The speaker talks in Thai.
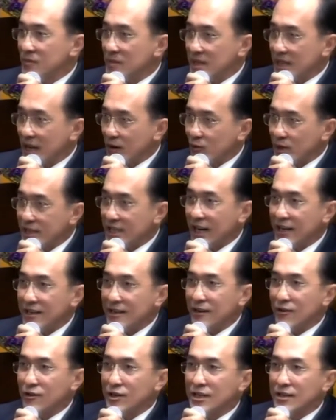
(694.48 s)
นักวิจัย
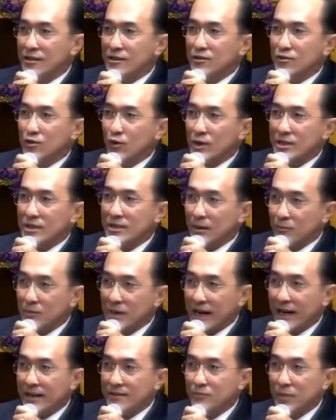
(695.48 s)
ก็คือส่วนสำ
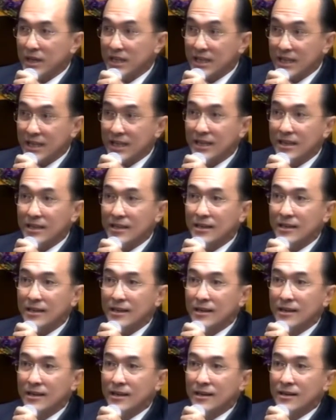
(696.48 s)
คัญเป็นคีย์
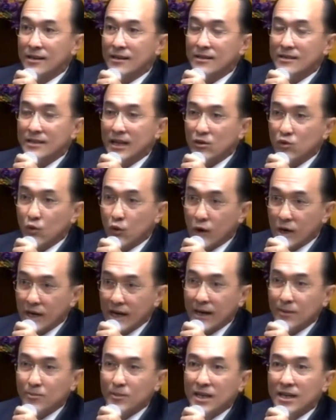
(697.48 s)
แต่ตัว
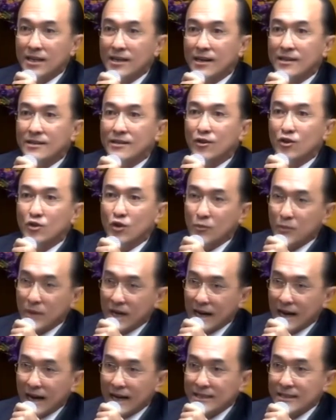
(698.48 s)
ขับเคลื่อนก็ต้องเป็น
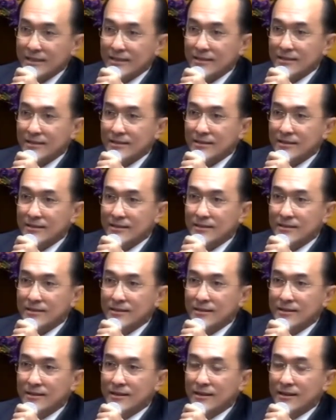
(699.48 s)
รัฐ
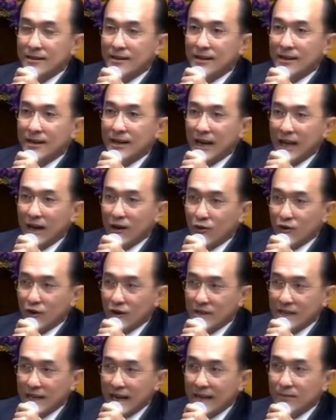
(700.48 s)
แล้วก็
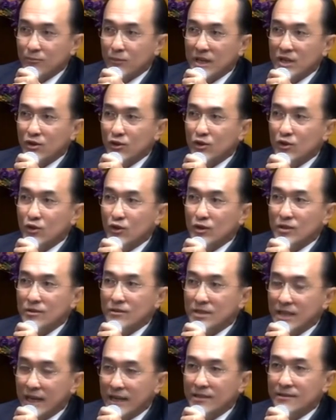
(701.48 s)
ดันไปจนสุด
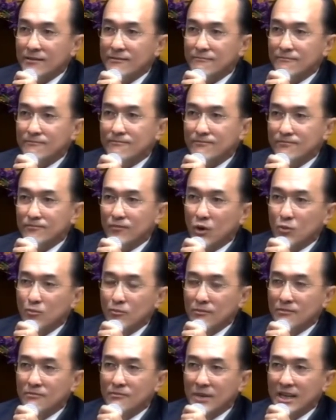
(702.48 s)
เช่น ผม
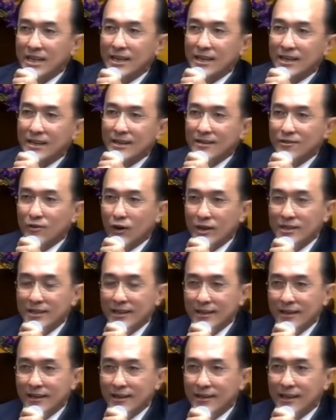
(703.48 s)
เมื่อกี้ตอน
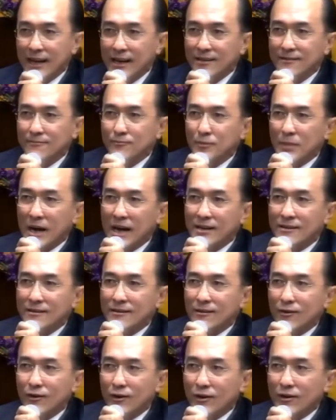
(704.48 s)
ที่นั่งพัก
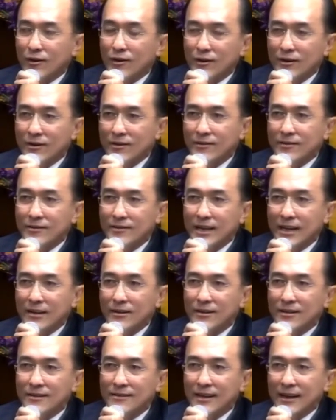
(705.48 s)
รอได้
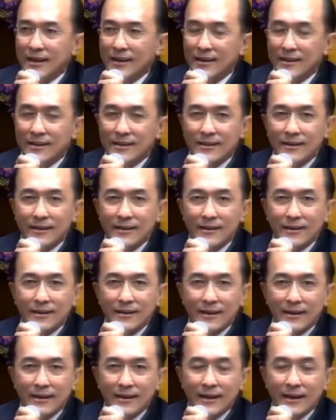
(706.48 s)
ได้
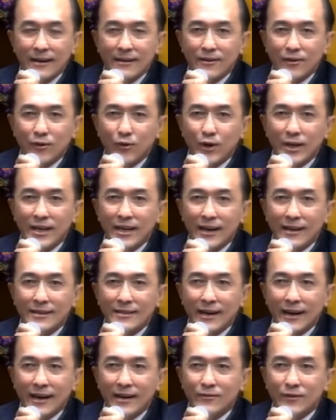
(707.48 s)
คุยกับอา
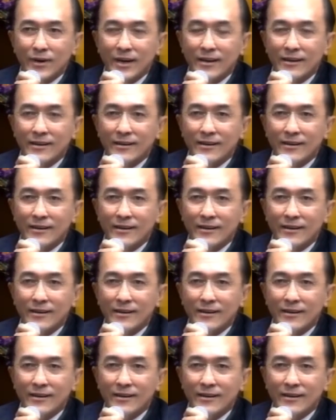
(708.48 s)
จารย์ว่า